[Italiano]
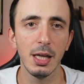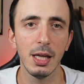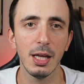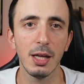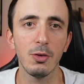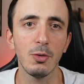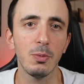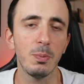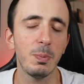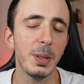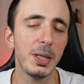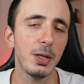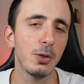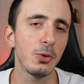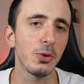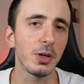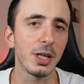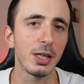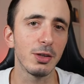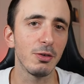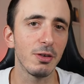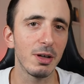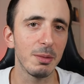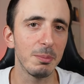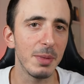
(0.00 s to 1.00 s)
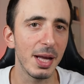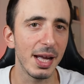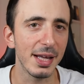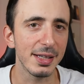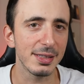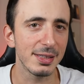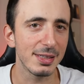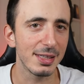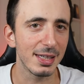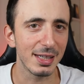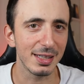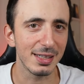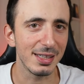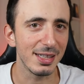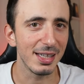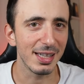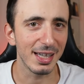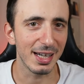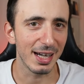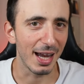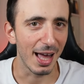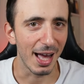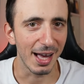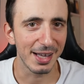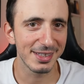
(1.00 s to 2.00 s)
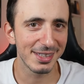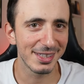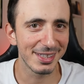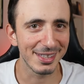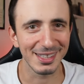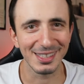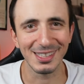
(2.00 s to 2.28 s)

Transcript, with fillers: in un periodo che dovrebbe essere di relax,